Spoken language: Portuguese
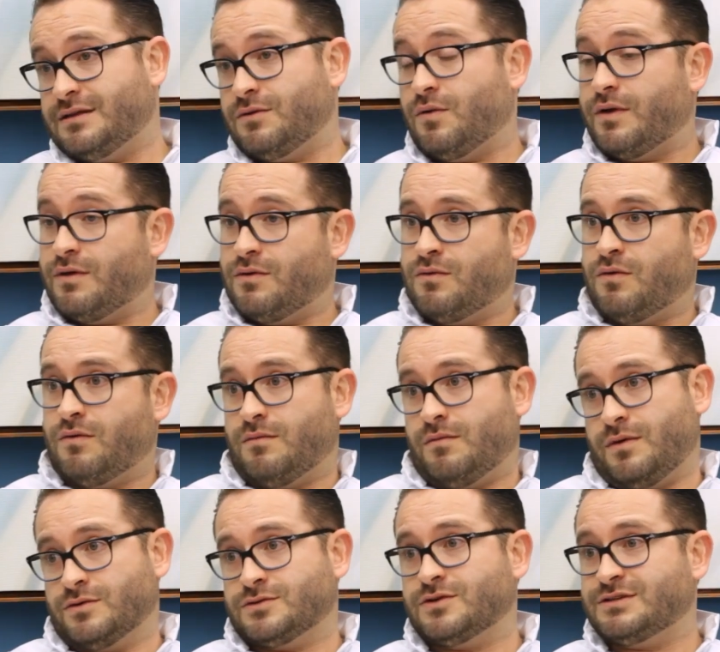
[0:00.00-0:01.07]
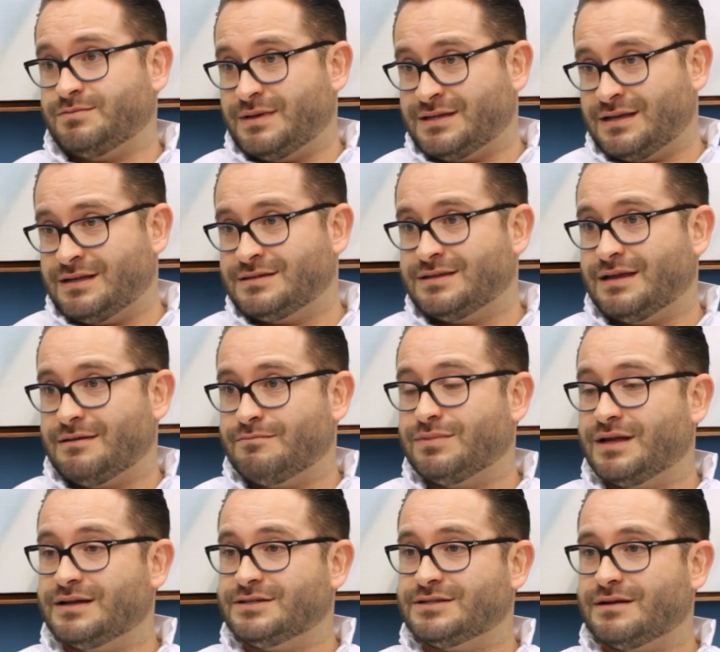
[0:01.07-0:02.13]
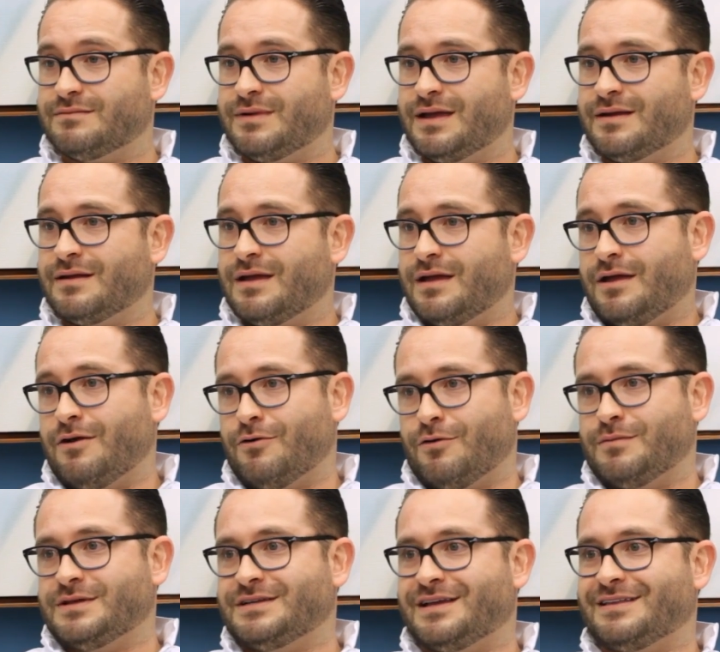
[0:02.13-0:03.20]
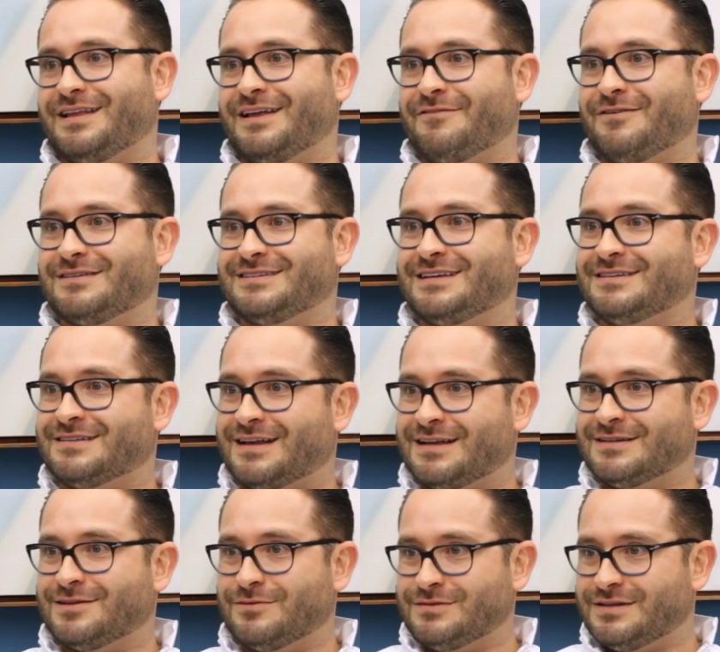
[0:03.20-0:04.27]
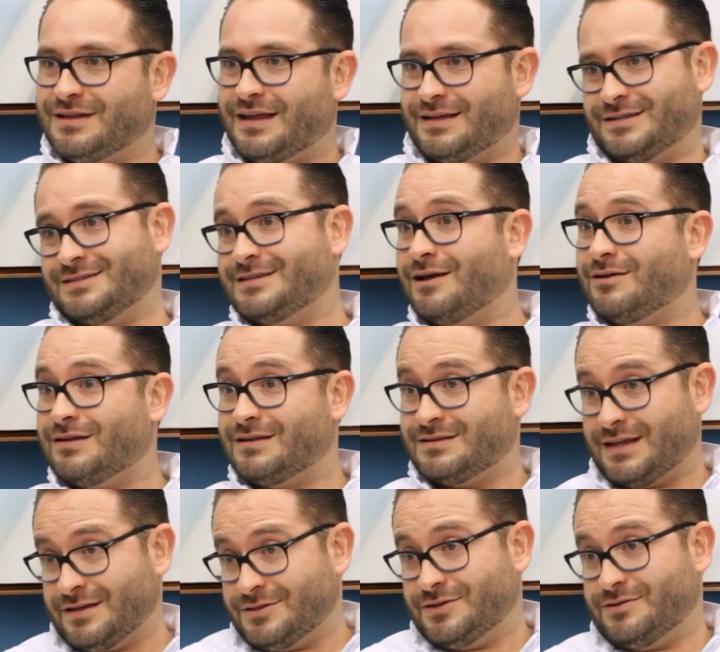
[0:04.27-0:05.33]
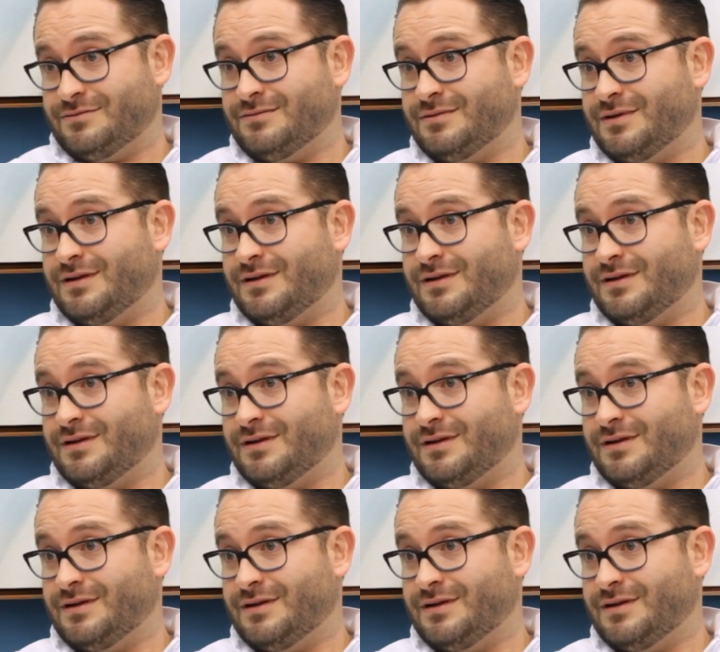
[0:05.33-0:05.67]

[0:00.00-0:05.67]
Então, eu, eu sou especialista em implante também, uhum. eu comecei a ter que fazer extração de dente sadio,